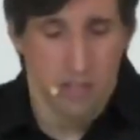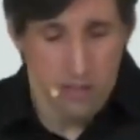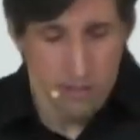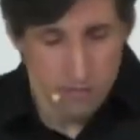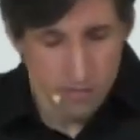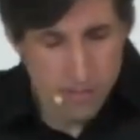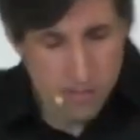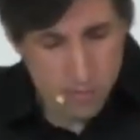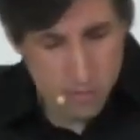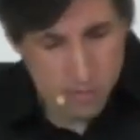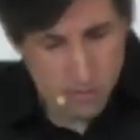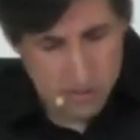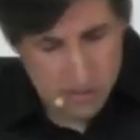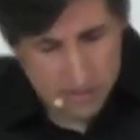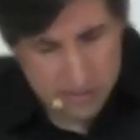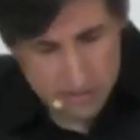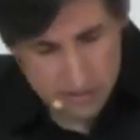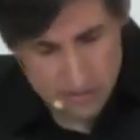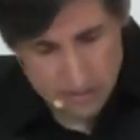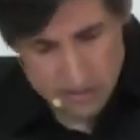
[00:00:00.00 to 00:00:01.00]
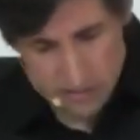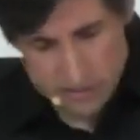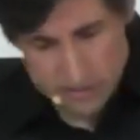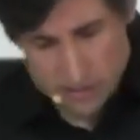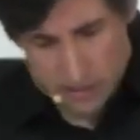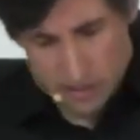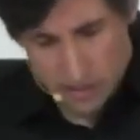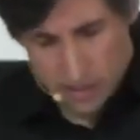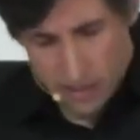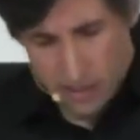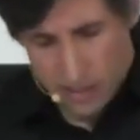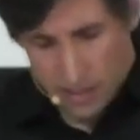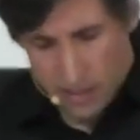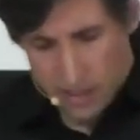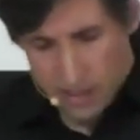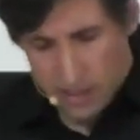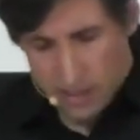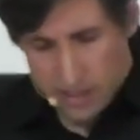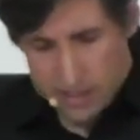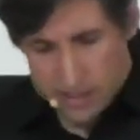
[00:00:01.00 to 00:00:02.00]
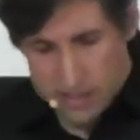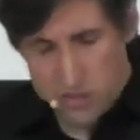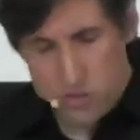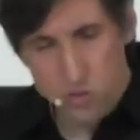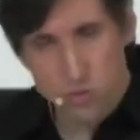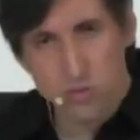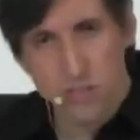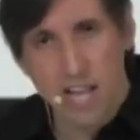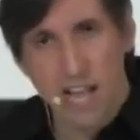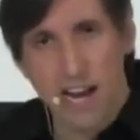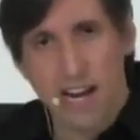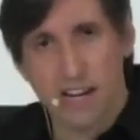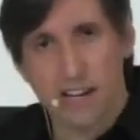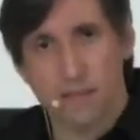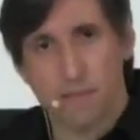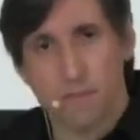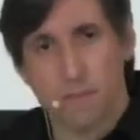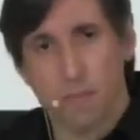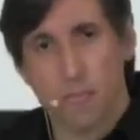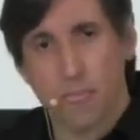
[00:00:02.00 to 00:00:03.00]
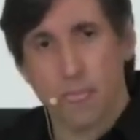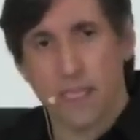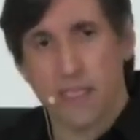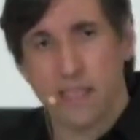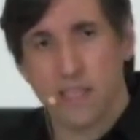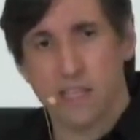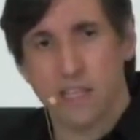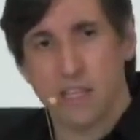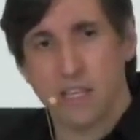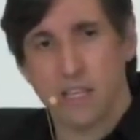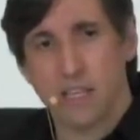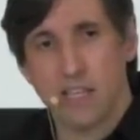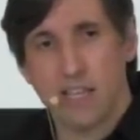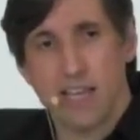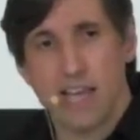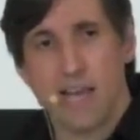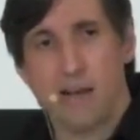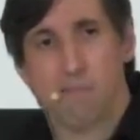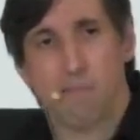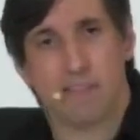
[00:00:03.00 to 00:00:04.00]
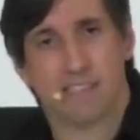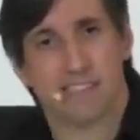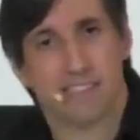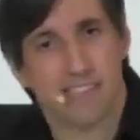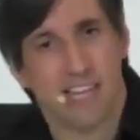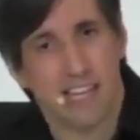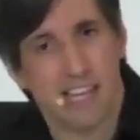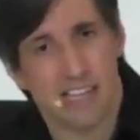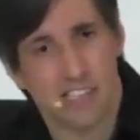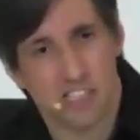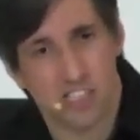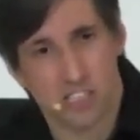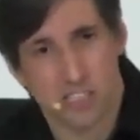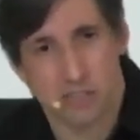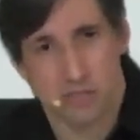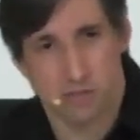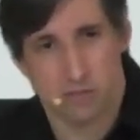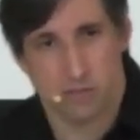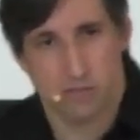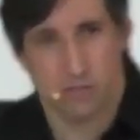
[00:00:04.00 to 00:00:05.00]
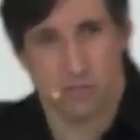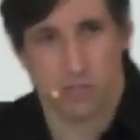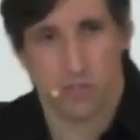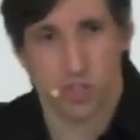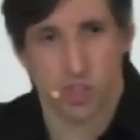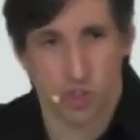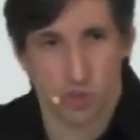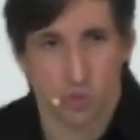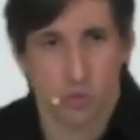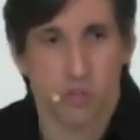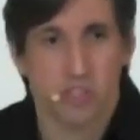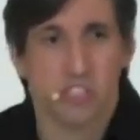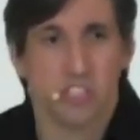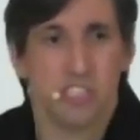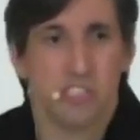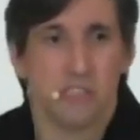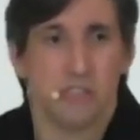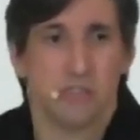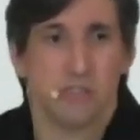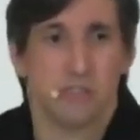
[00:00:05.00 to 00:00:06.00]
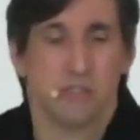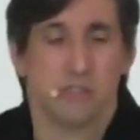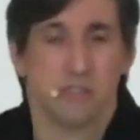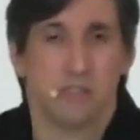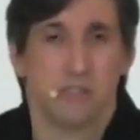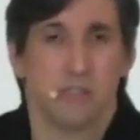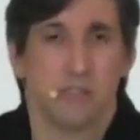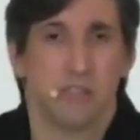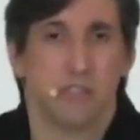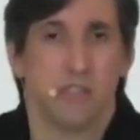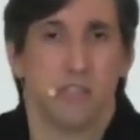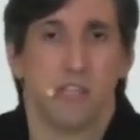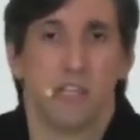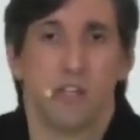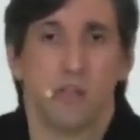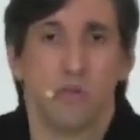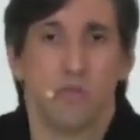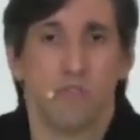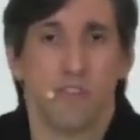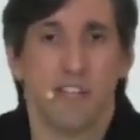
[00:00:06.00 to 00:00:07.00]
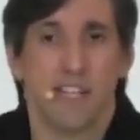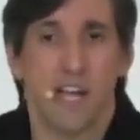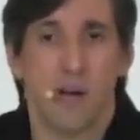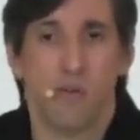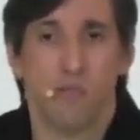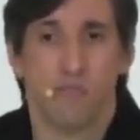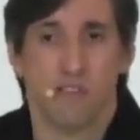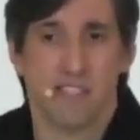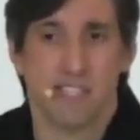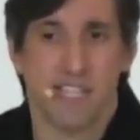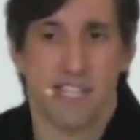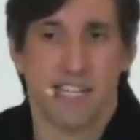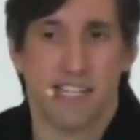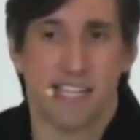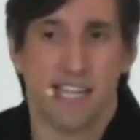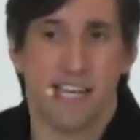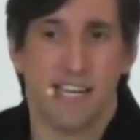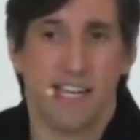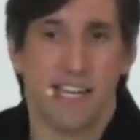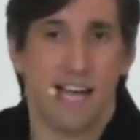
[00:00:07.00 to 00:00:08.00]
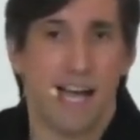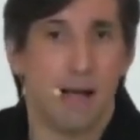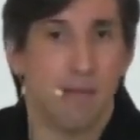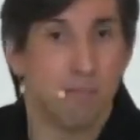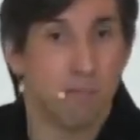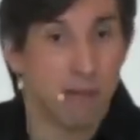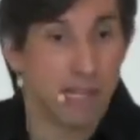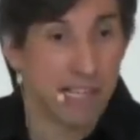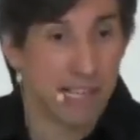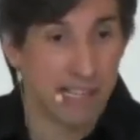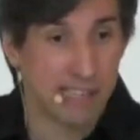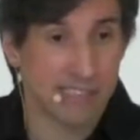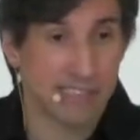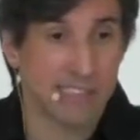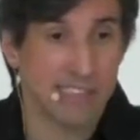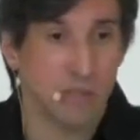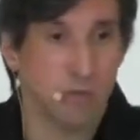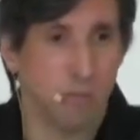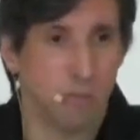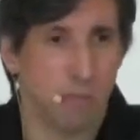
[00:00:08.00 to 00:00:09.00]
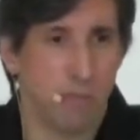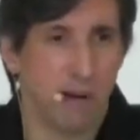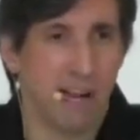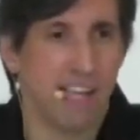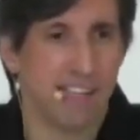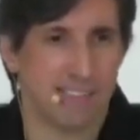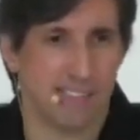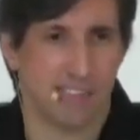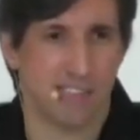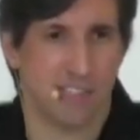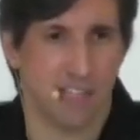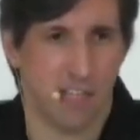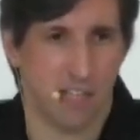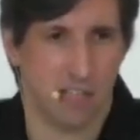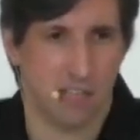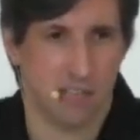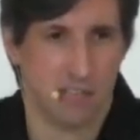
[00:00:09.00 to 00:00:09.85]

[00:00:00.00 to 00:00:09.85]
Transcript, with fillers: Vamos estudar a passagem de hoje e no final fazer aquela aplicação prática.